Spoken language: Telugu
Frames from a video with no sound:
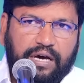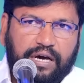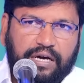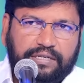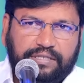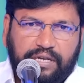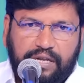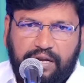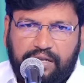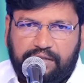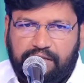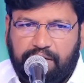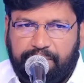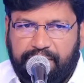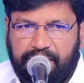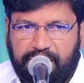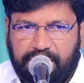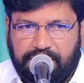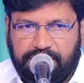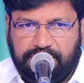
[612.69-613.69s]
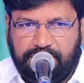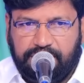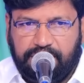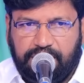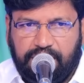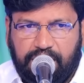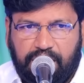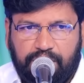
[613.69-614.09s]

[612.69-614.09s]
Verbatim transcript: అక్షరార్థమైన స్త్రీ